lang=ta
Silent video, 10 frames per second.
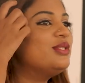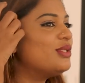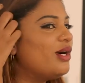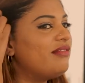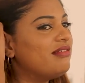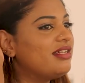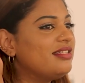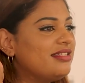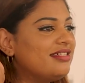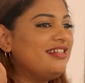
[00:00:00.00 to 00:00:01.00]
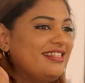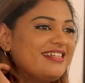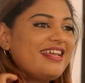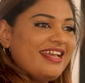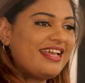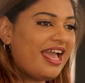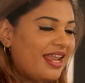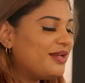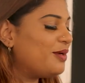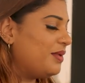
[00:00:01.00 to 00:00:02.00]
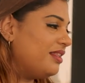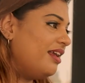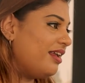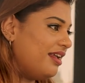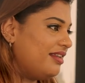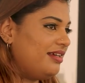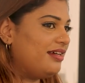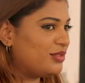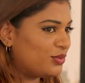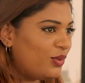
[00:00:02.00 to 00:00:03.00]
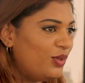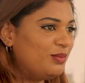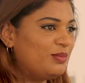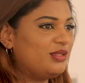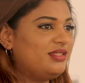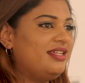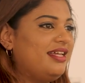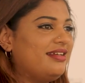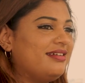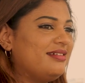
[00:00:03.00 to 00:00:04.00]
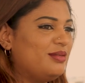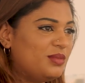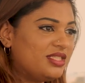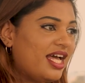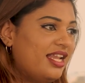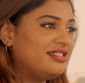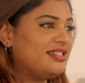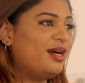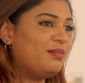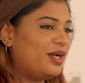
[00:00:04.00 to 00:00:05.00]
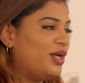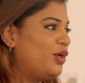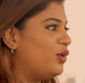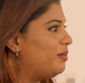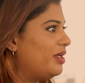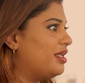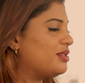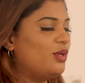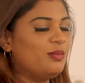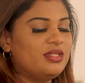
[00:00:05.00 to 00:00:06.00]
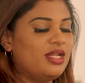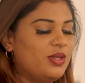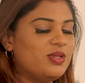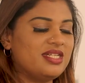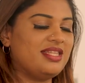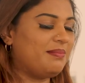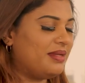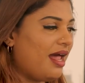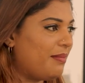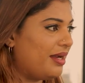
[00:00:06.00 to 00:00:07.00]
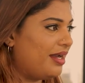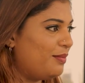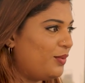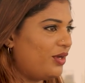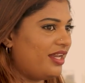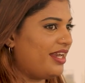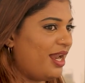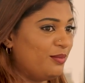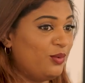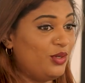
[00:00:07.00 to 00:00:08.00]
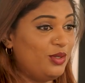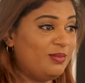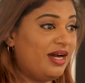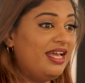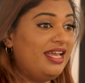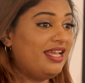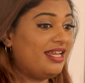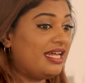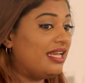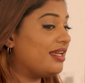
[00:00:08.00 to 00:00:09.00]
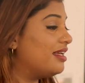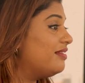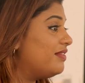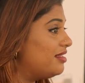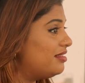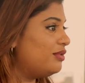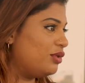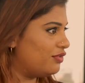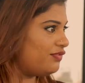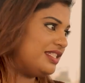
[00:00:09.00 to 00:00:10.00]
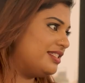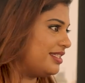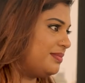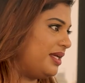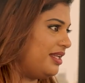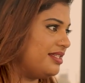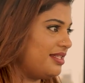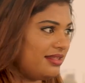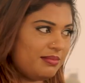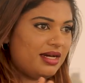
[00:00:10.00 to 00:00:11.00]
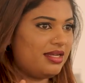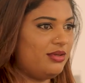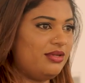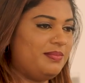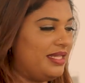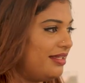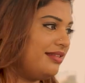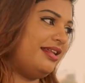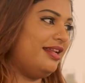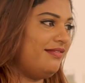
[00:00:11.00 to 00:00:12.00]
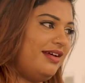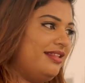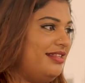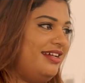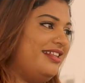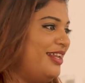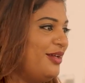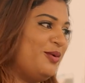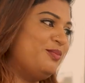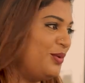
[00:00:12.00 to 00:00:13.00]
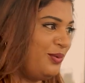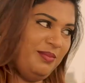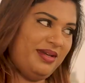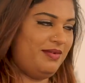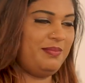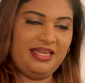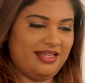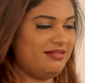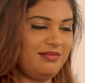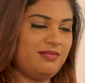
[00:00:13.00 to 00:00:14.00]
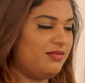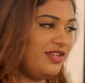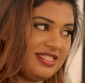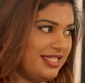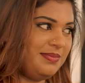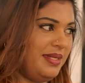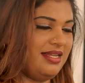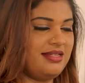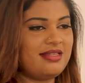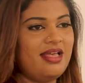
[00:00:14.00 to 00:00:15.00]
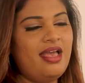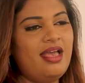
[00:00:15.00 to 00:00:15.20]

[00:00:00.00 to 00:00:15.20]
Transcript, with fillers: ஸோ அவர் வந்து இந்த கேரக்டர் பற்றி என்கிட்ட சொல்லும்போது லைக் ரொம்ப சேலஞ்சிங்காக பண்ணணும் அப்படின்லாம் சொல்லும்போது நான் யோசிச்சது எப்படி நான் பண்ண போகிறேன் என்னால் முடியுமா ஏன்னா எனக்கு இது வந்து ஒரு ஃபஸ்ட் எக்ஸ்பீரியன்ஸ் இந்த மாதிரி ஒரு பெரிய திரையில் வர்றதுங்கிறது எனக்கு ரொம்ப உண்மையாகவே பெரிய ஃபஸ்ட் எக்ஸ்பீரியன்ஸ்